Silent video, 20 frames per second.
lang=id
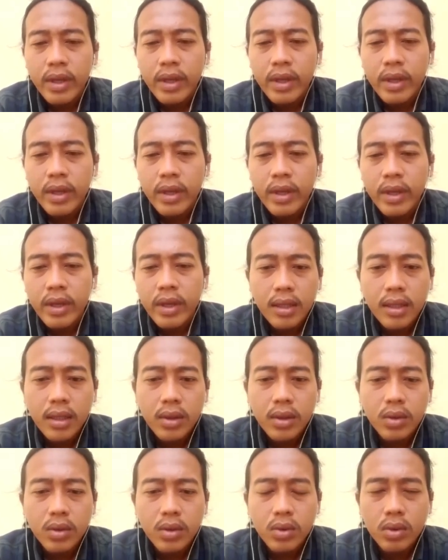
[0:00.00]
Dan
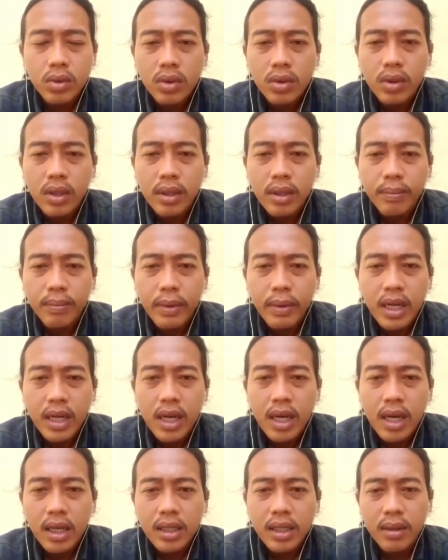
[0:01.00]
tentu
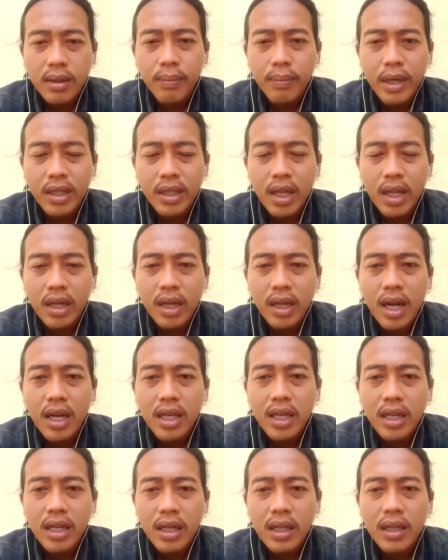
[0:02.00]
pada kesempatan kali
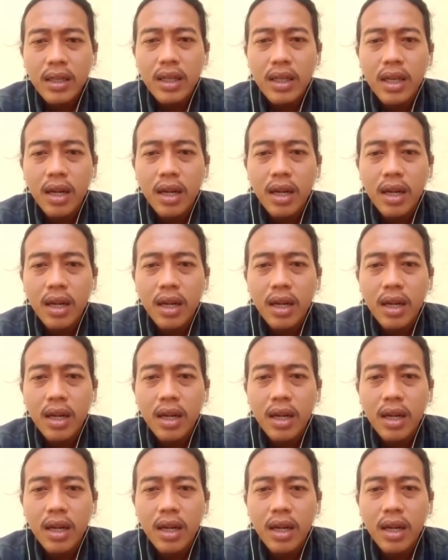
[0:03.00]
ini